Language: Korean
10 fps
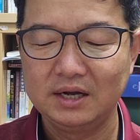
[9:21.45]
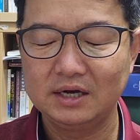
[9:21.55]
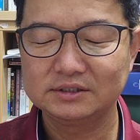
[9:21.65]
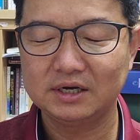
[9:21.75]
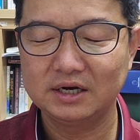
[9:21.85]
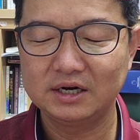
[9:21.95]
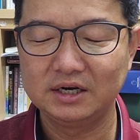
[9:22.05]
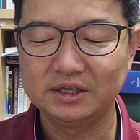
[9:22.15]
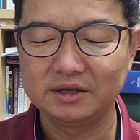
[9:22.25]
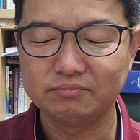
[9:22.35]
항상
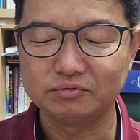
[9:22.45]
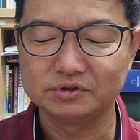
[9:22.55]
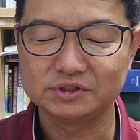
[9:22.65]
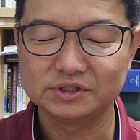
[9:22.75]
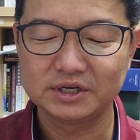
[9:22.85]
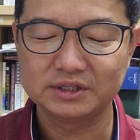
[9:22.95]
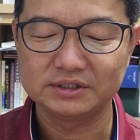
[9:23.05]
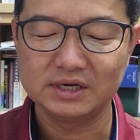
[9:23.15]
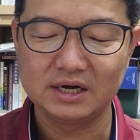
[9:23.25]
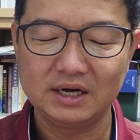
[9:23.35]
하나님께
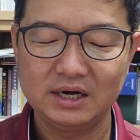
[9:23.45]
부르짖겠느냐